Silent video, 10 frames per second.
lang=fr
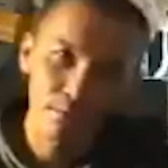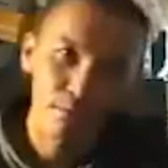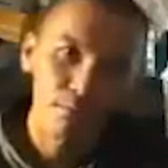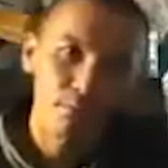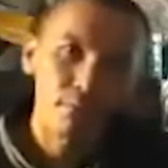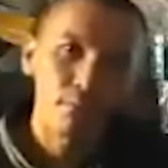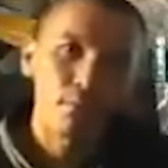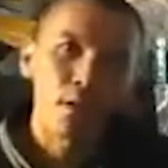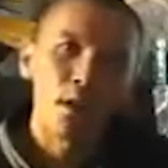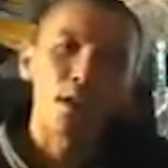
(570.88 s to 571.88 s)
Selon lui,
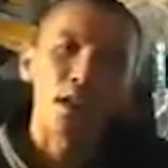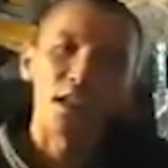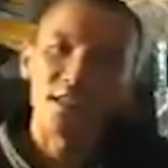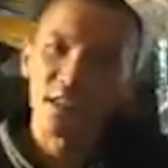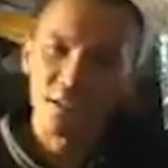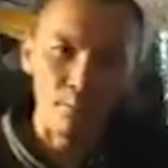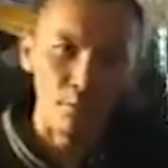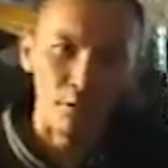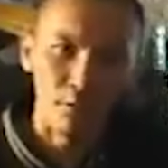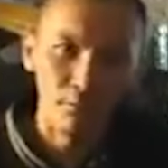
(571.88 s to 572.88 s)
Orozco voulait juste
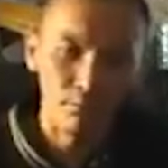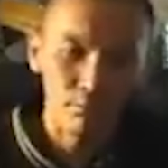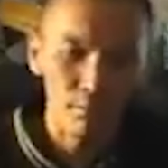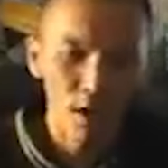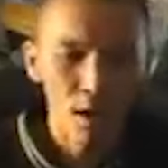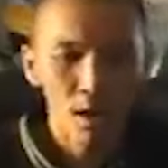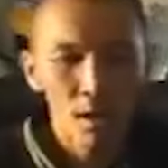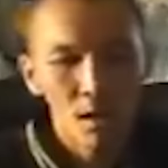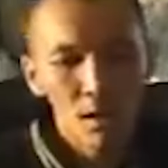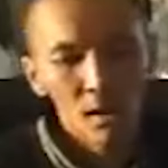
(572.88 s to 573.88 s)
montrer au monde entier
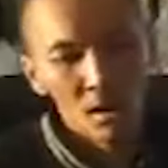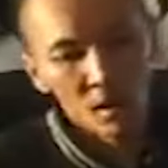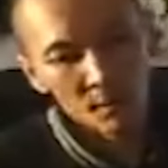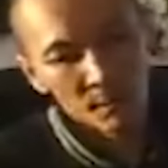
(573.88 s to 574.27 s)
ce qu'était